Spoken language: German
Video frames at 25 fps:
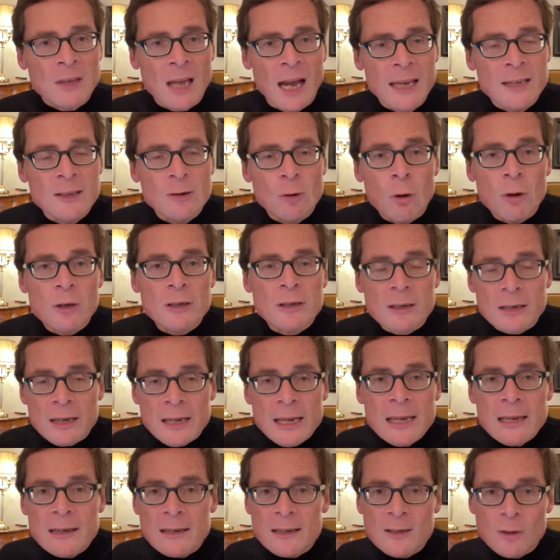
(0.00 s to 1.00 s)
kein neuer
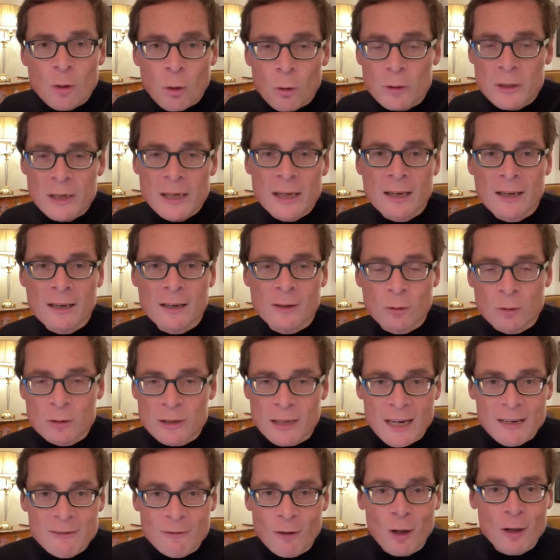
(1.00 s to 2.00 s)
Erich Honecker
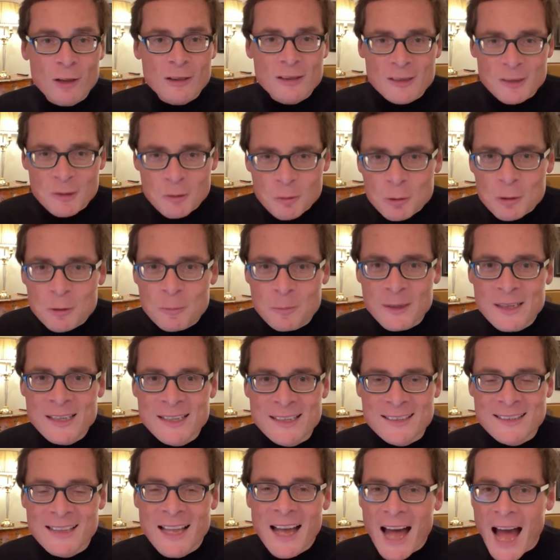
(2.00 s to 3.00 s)
oder ein Walter
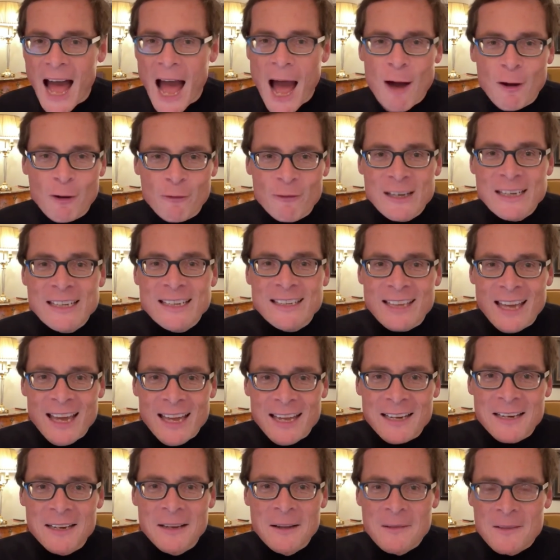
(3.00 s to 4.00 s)
Ulbricht. Auch wenn ich
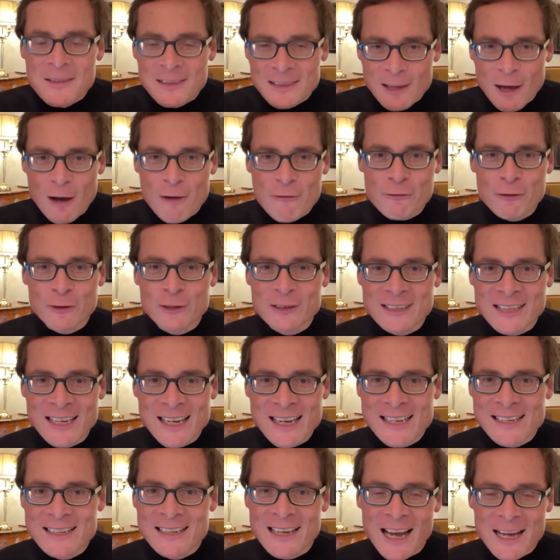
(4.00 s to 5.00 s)
Herrn
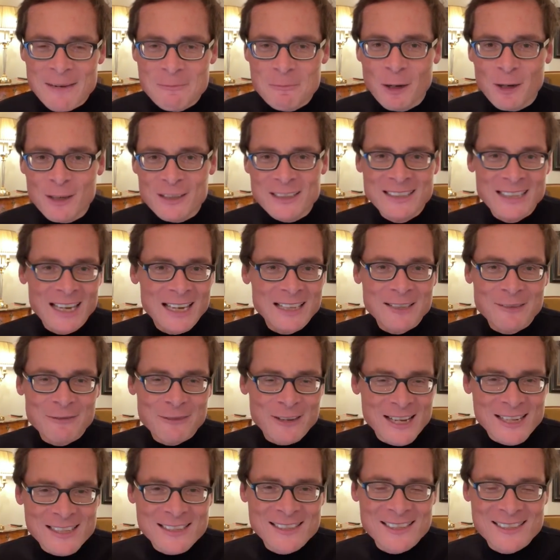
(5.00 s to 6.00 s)
Lafontaine einmal in einer
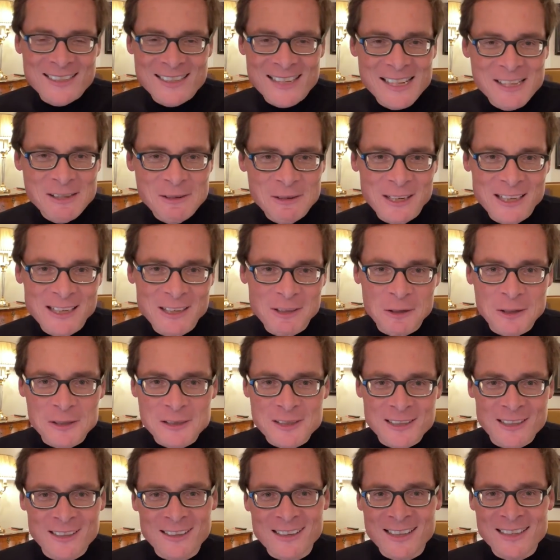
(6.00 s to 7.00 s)
Fernsehsendung in
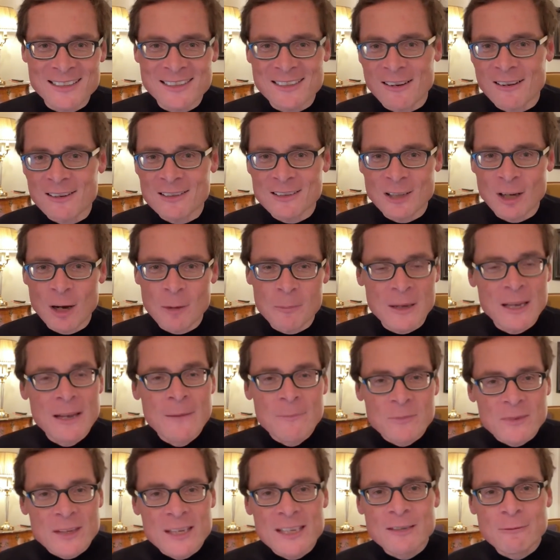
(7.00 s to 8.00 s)
Deutschland gesagt habe,
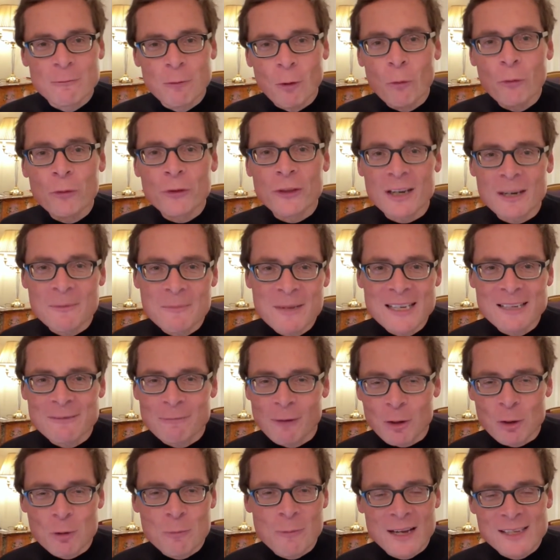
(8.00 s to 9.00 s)
ich wundere mich,
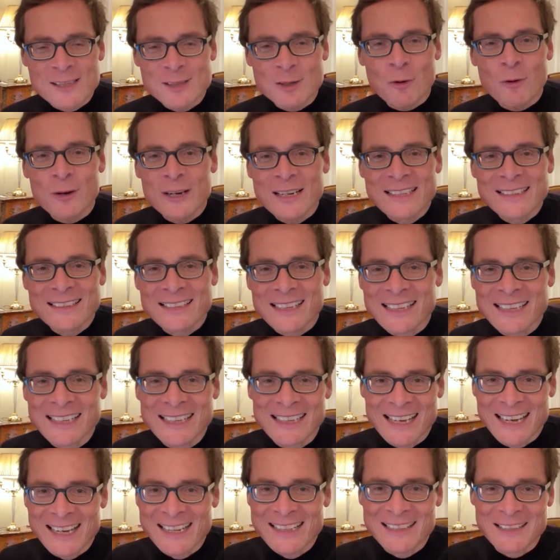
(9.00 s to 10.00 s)
warum ein so
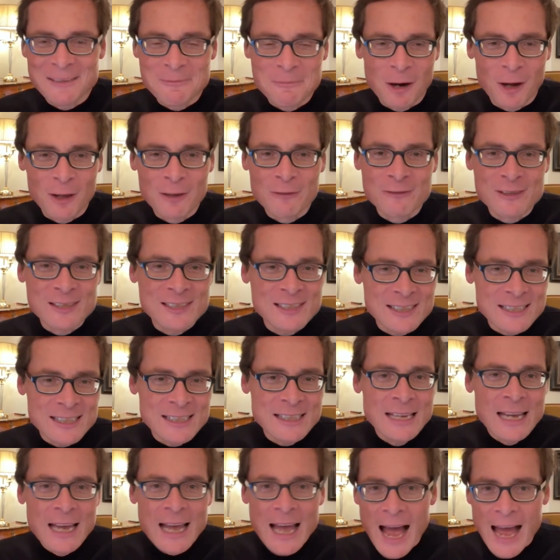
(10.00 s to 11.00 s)
intelligenter begabter Mann wie
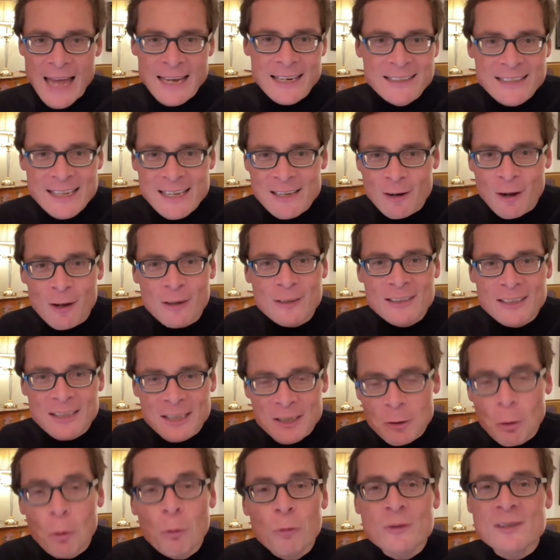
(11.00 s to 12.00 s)
Sie einen
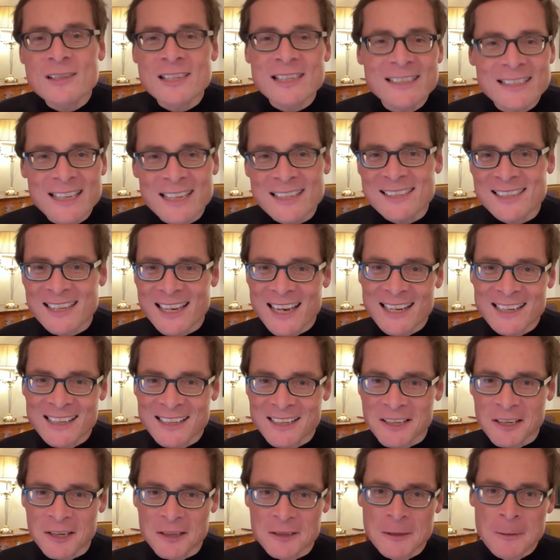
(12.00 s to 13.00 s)
derartigen Unsinn
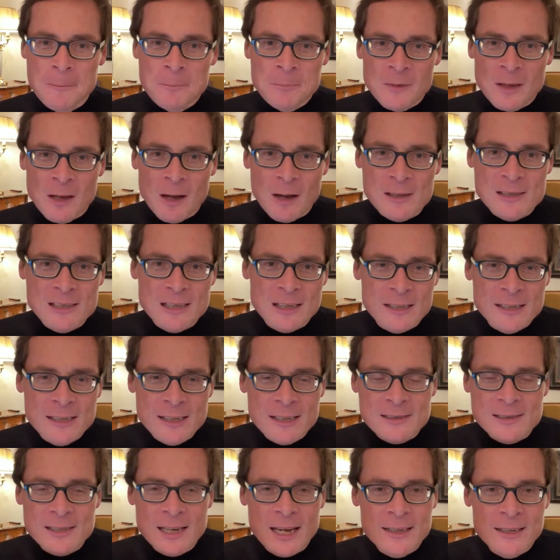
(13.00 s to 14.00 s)
erzählen kann, als er
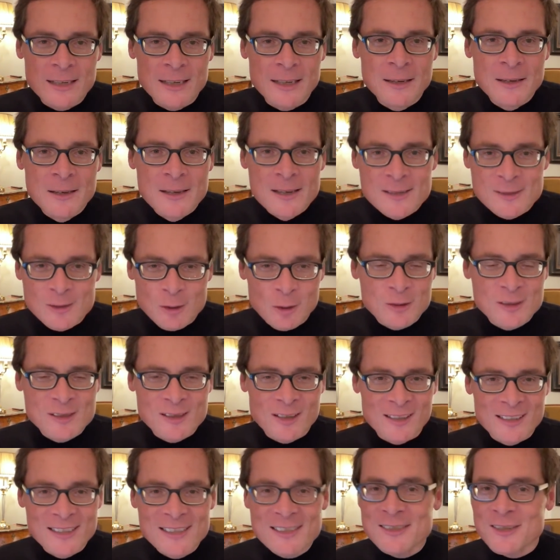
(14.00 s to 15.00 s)
hier seine
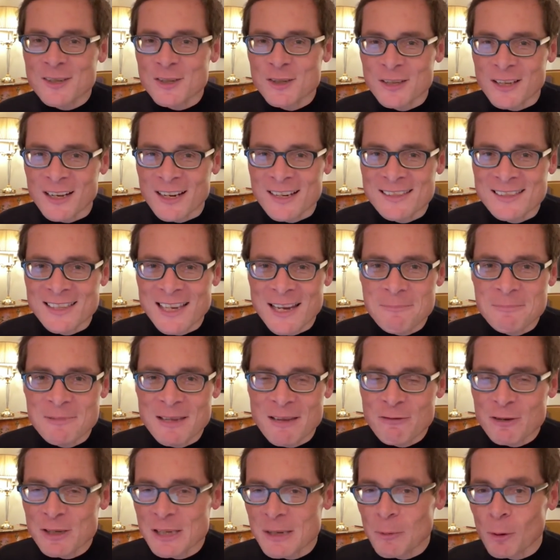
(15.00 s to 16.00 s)
sozialistischen
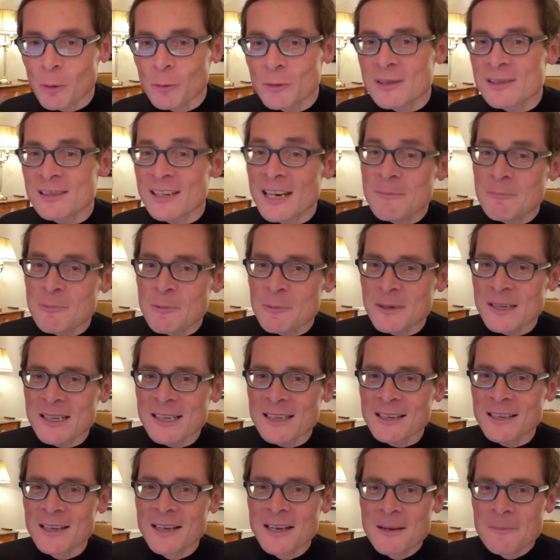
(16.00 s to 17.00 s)
Rezepte für die
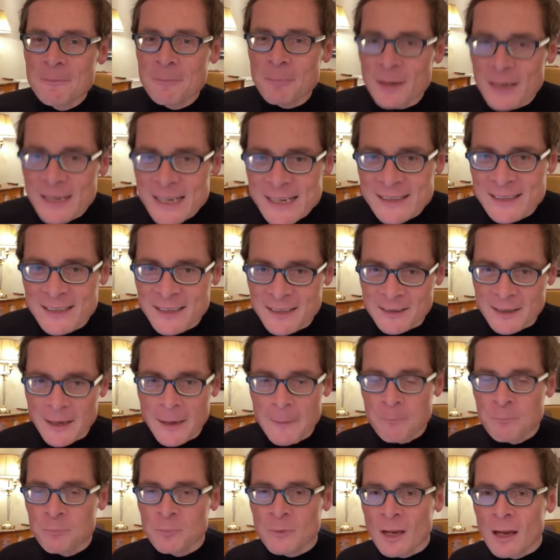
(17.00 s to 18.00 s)
Bundesrepublik
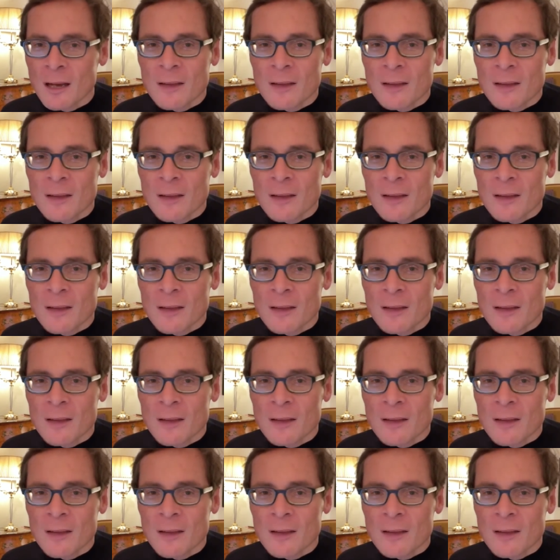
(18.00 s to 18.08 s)
predigte.